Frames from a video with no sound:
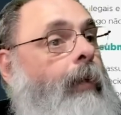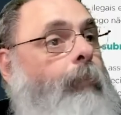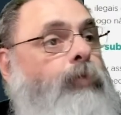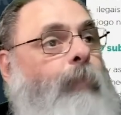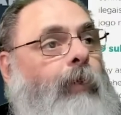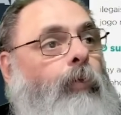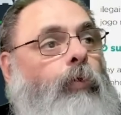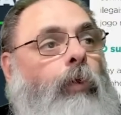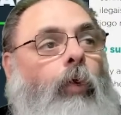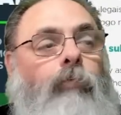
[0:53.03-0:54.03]
Pois bem,
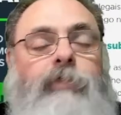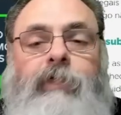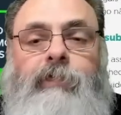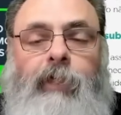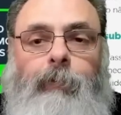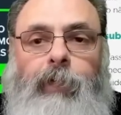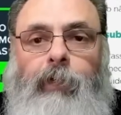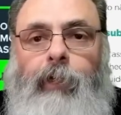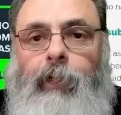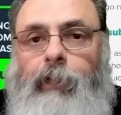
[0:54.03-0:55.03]
o LoL, vocês sabem,
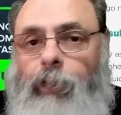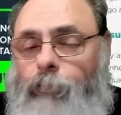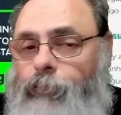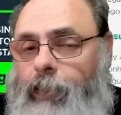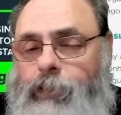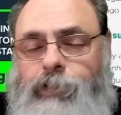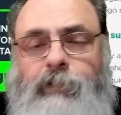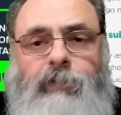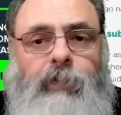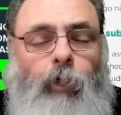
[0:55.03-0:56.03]
é League of
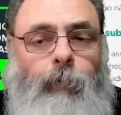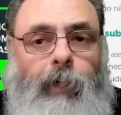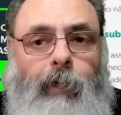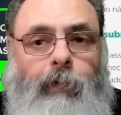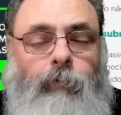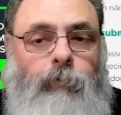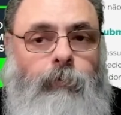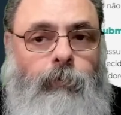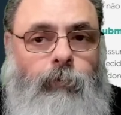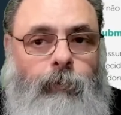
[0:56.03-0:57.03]
Legends, é uma,
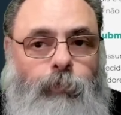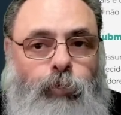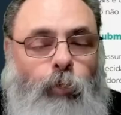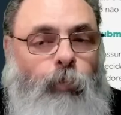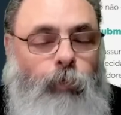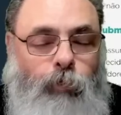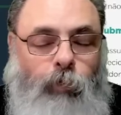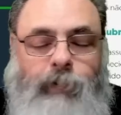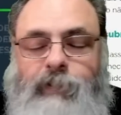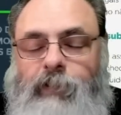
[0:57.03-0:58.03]
um, um, jogo muito
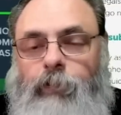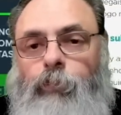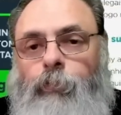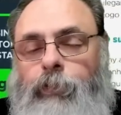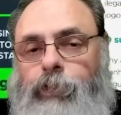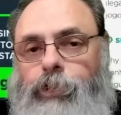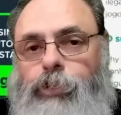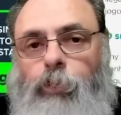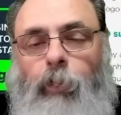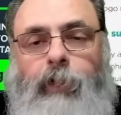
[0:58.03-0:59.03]
conhecido, muita
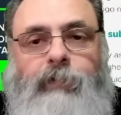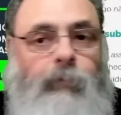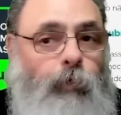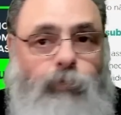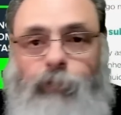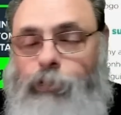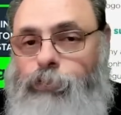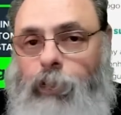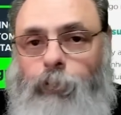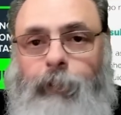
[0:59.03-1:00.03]
gente gosta, meus filhos
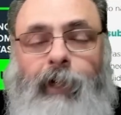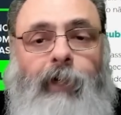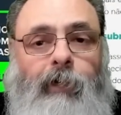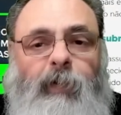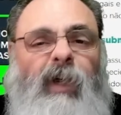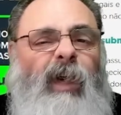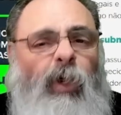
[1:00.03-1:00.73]
jogam pra caramba.